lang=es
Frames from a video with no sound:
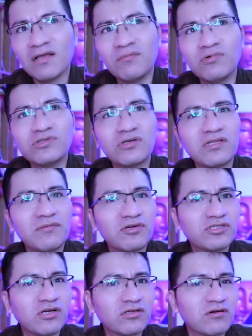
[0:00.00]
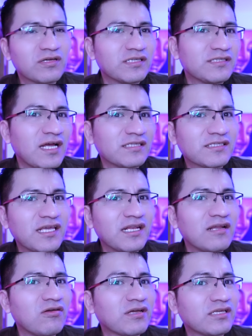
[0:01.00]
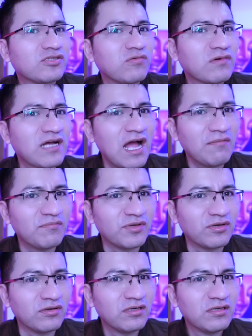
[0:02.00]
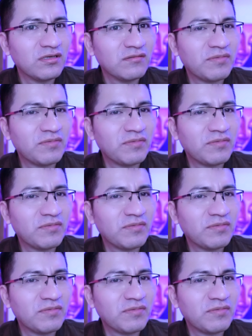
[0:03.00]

muchos de vosotros quizás quieren lo que es un cambio,